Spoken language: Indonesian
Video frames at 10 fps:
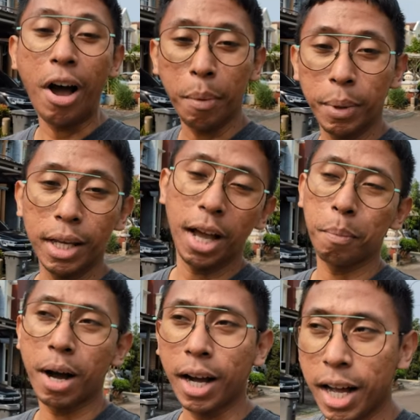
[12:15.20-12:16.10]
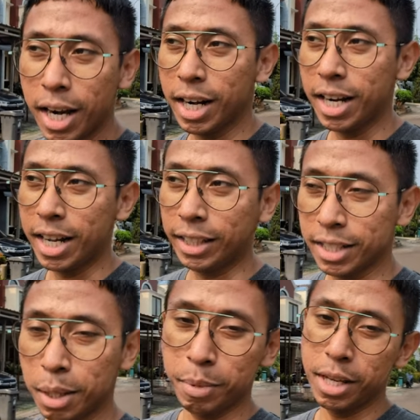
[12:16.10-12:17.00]
Fahmi yang bakal
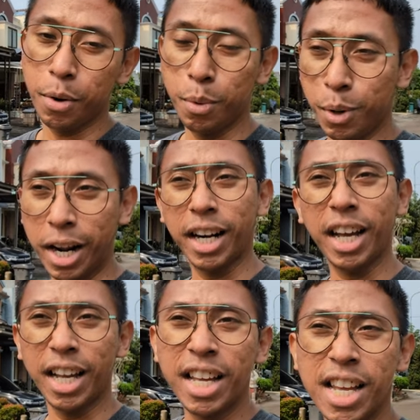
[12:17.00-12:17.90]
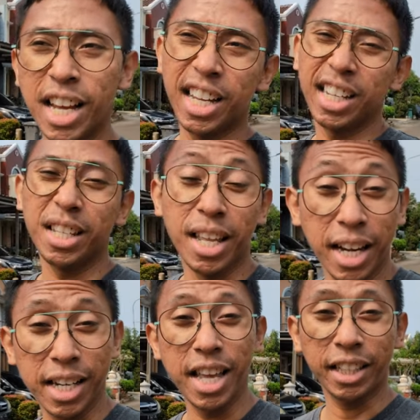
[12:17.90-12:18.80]
ngetes lebih jauh karena
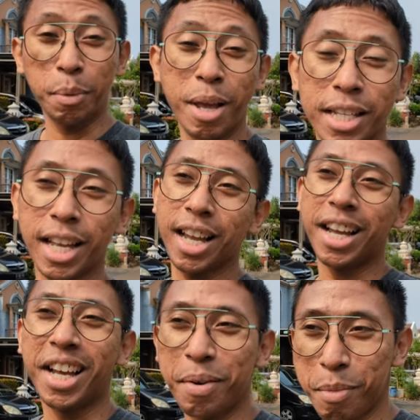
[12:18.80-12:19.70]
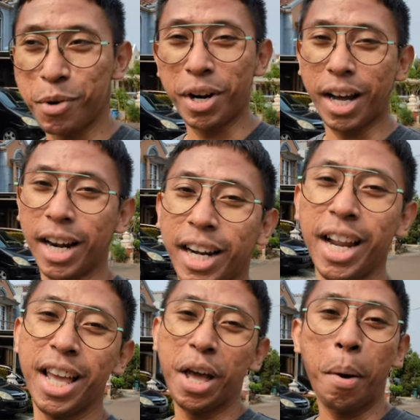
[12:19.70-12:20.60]
ya dia yang terbiasa menggunakan
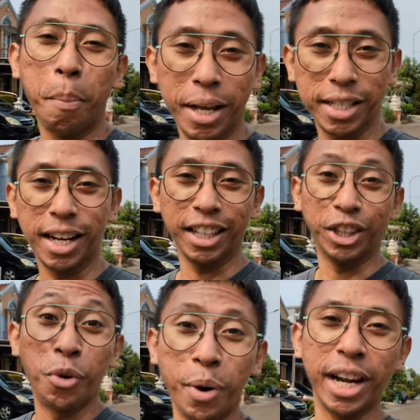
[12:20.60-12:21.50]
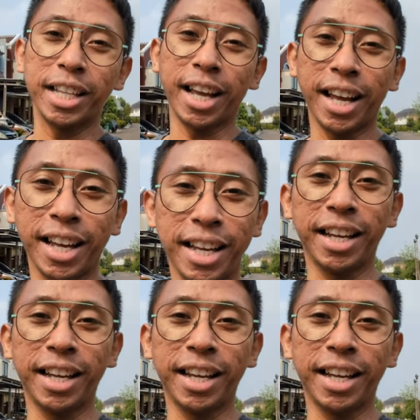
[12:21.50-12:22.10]
pixel tungguin aja